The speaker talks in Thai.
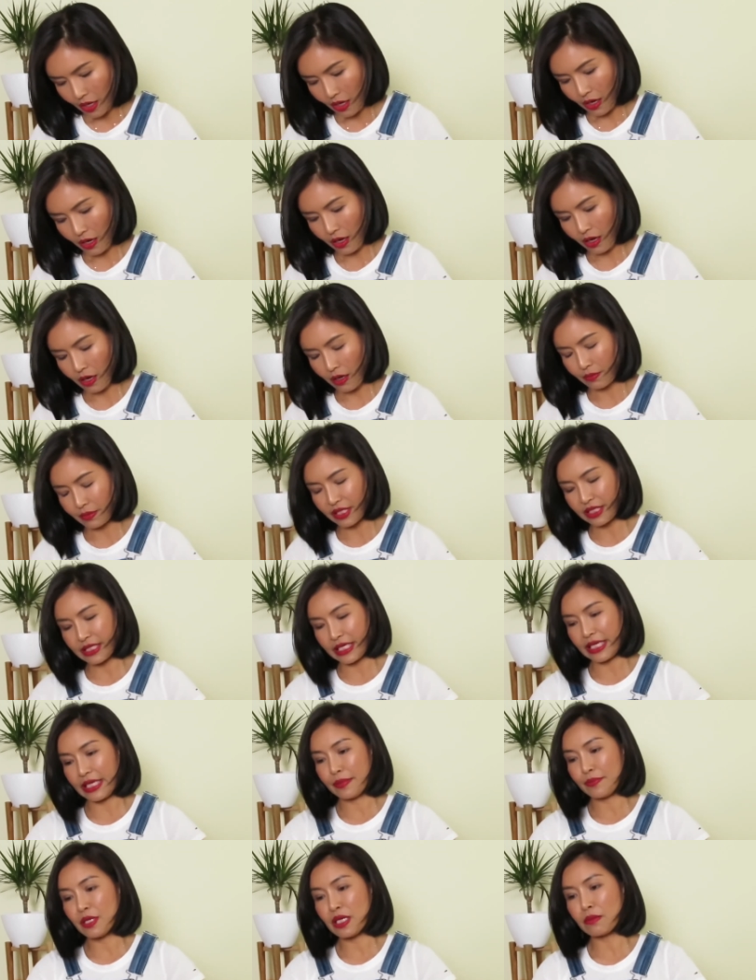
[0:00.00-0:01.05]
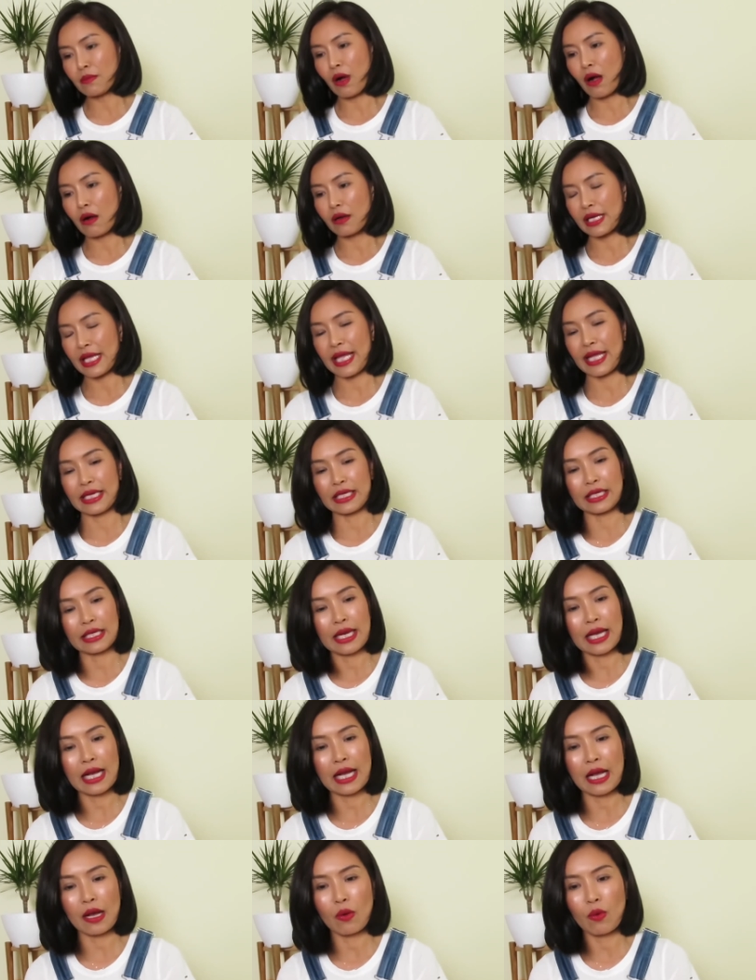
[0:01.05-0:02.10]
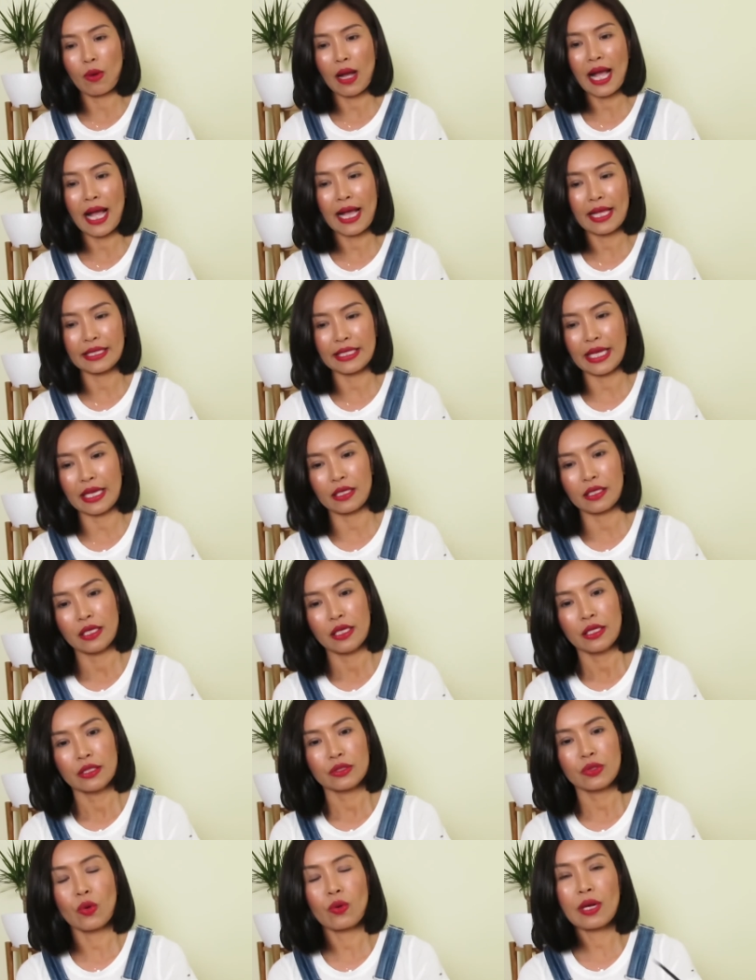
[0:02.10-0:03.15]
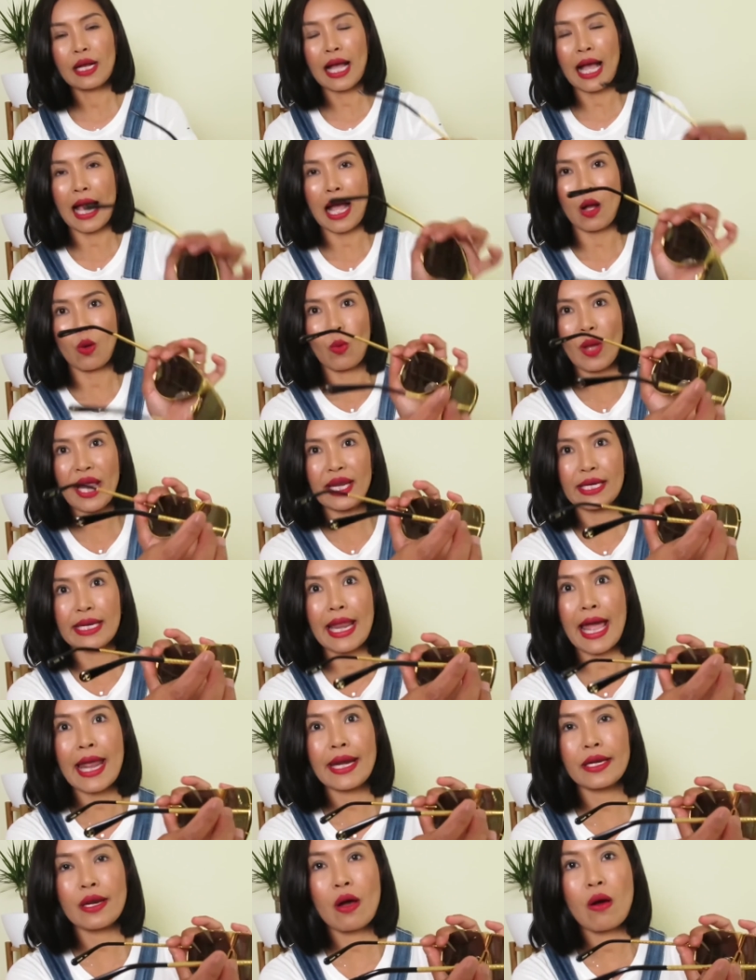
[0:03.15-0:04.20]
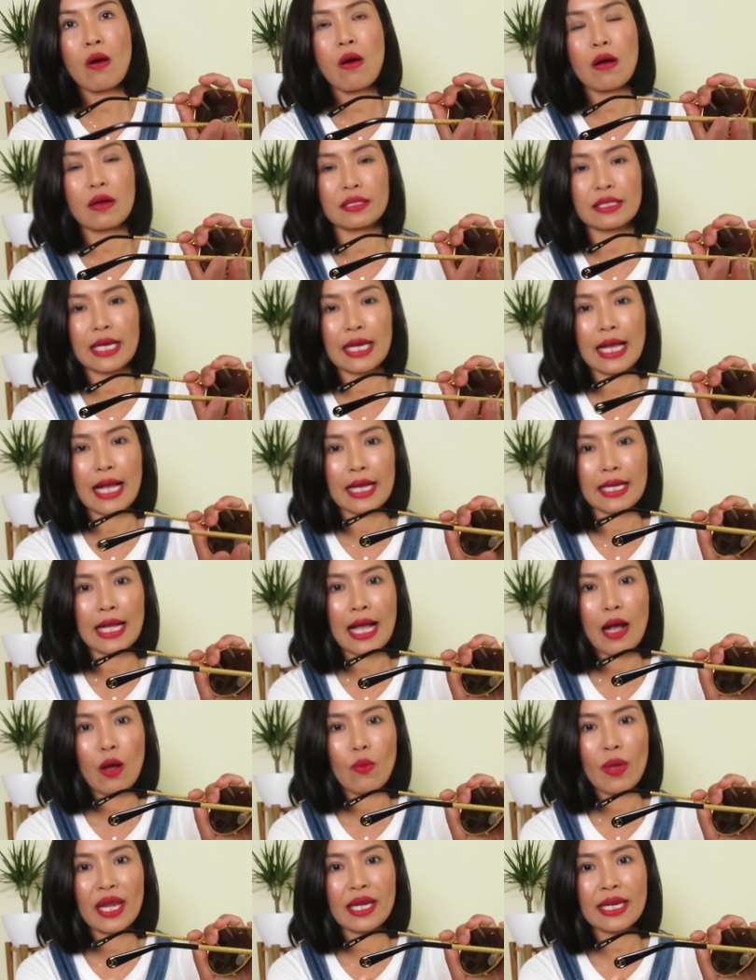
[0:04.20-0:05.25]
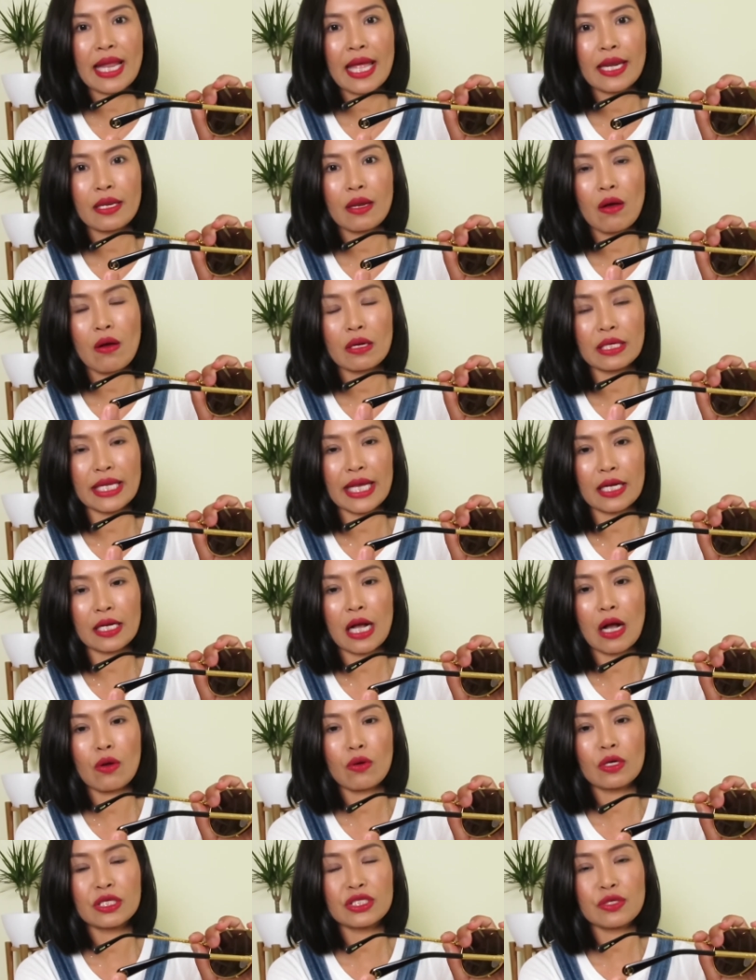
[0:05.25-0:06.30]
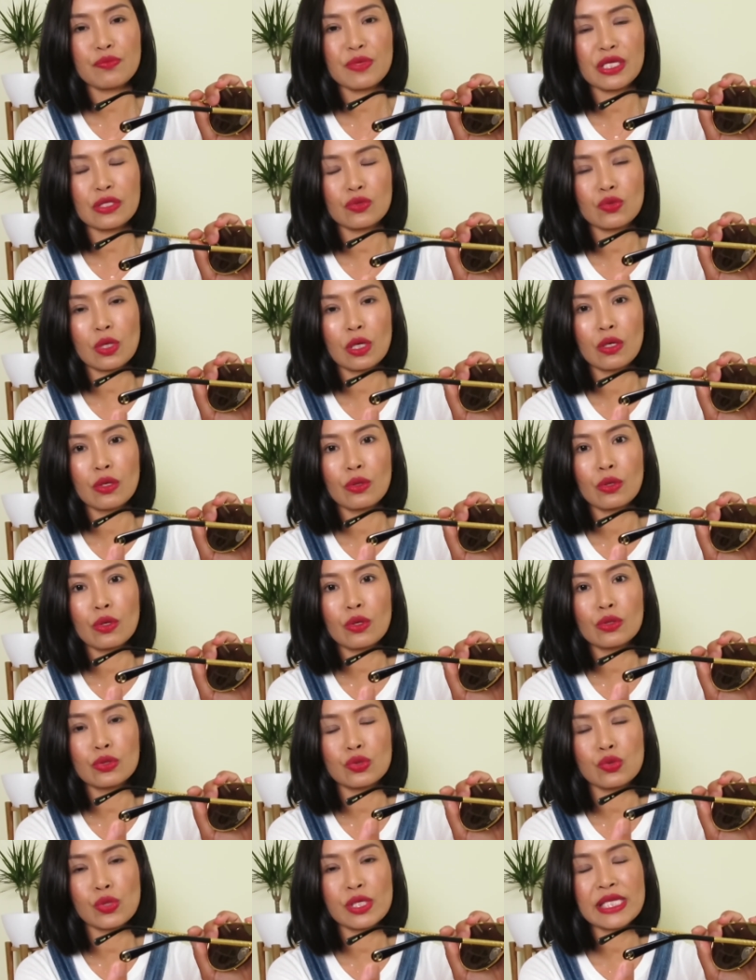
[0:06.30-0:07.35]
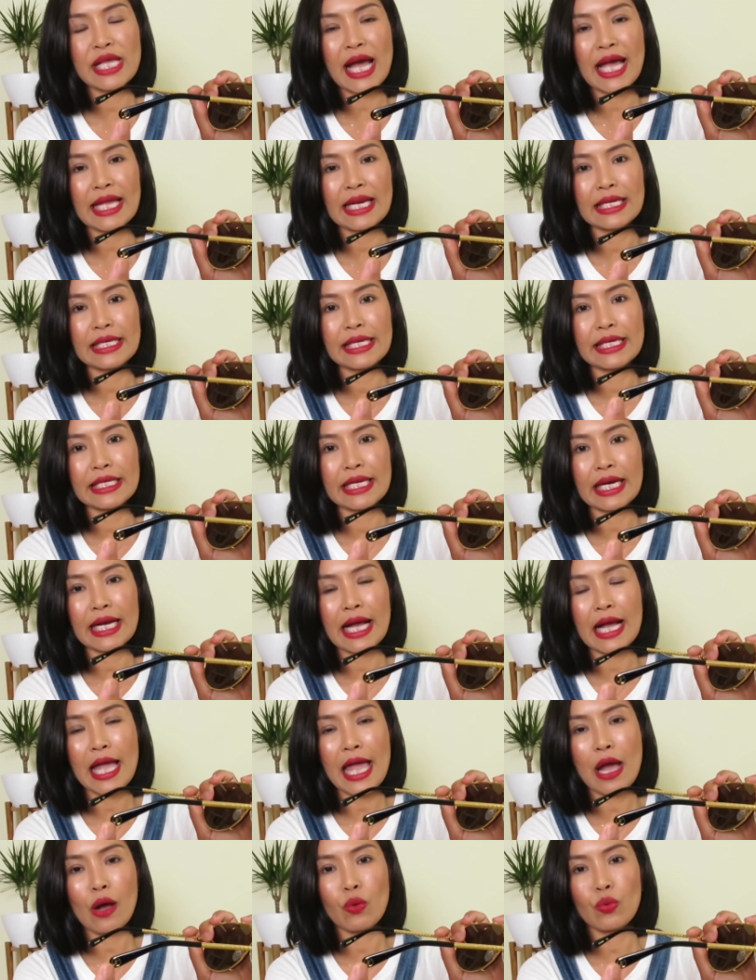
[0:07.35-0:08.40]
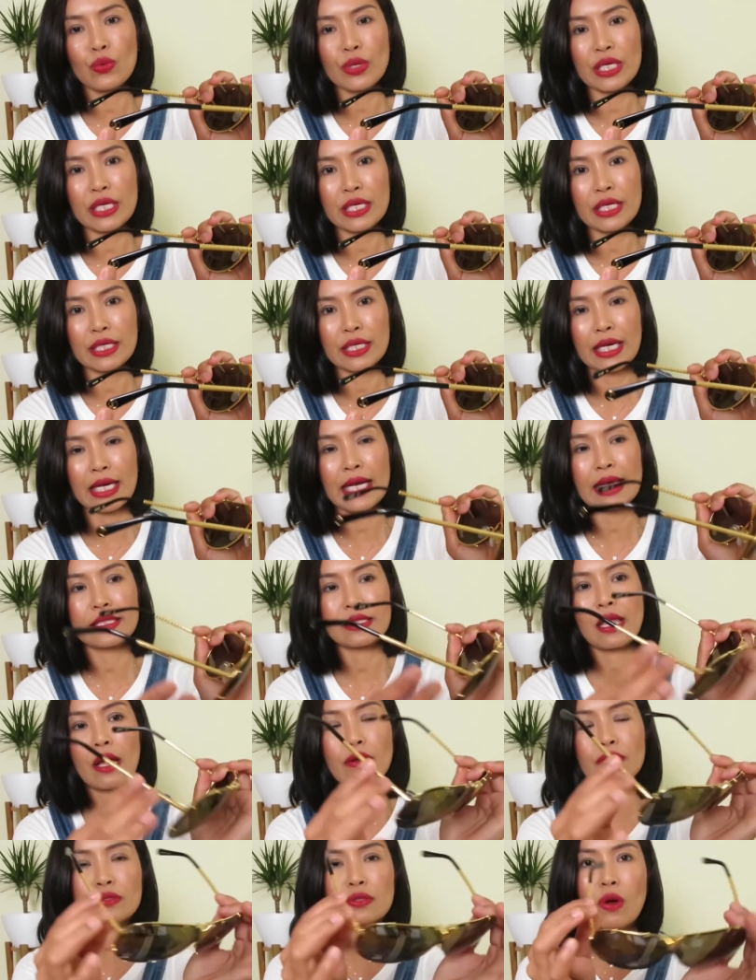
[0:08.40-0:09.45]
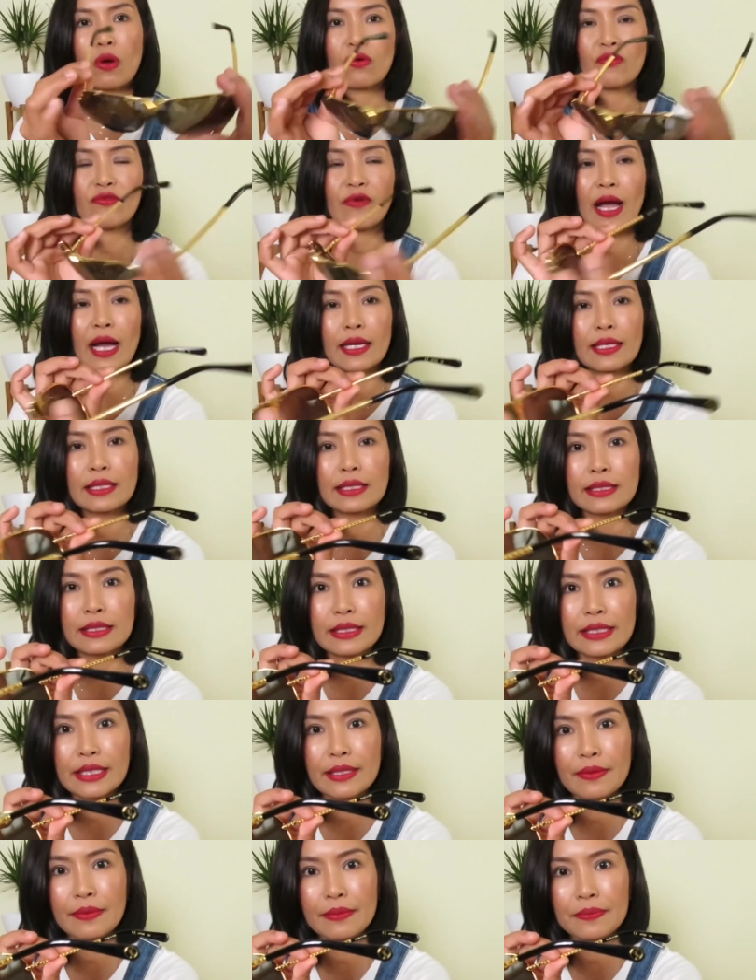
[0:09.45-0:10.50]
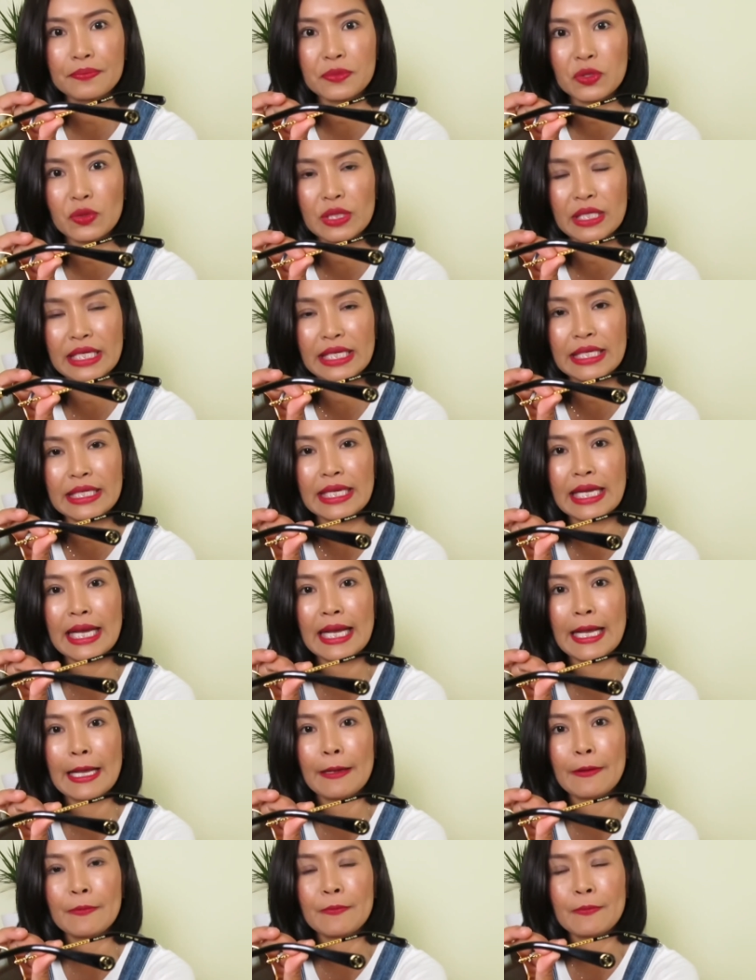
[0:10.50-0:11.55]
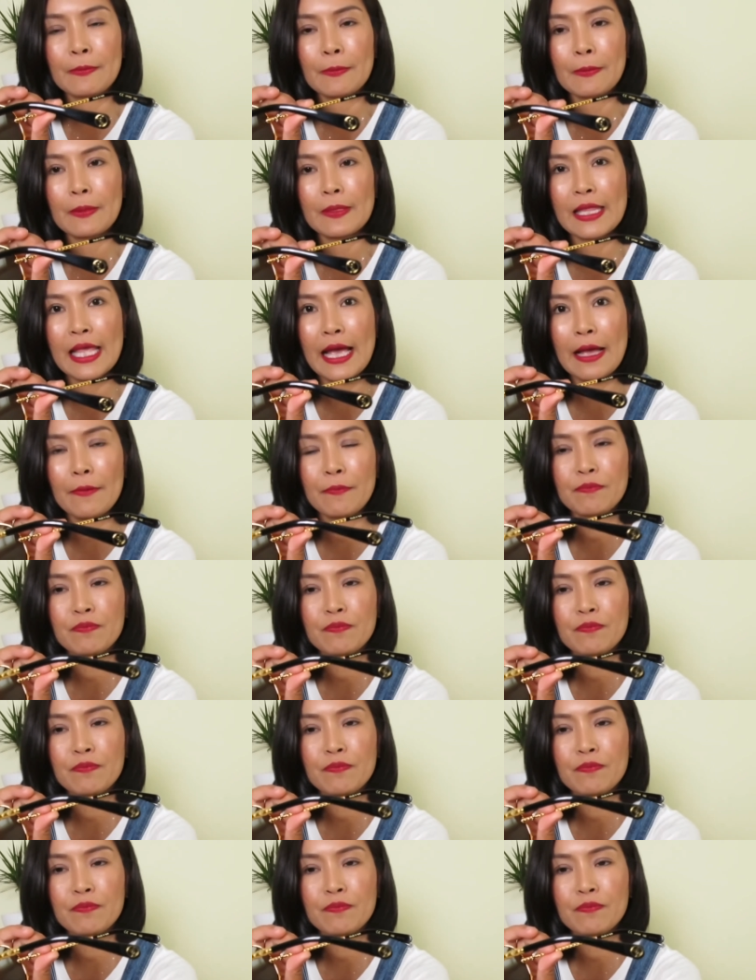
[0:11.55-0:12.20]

อ๋อเมื่อกี้เพิ่งมองเห็นนะคะ ว่าเนี่ยตรงขาแว่นด้านนอกนะคะ ขาแว่นด้านนอกเนี่ยเขาก็จะมีตัวโลโก้ตัวใหญ่เลยนะคะ LV นะคะ ทั้งสองฝั่งเลยตัวนี้นะคะ เนี่ย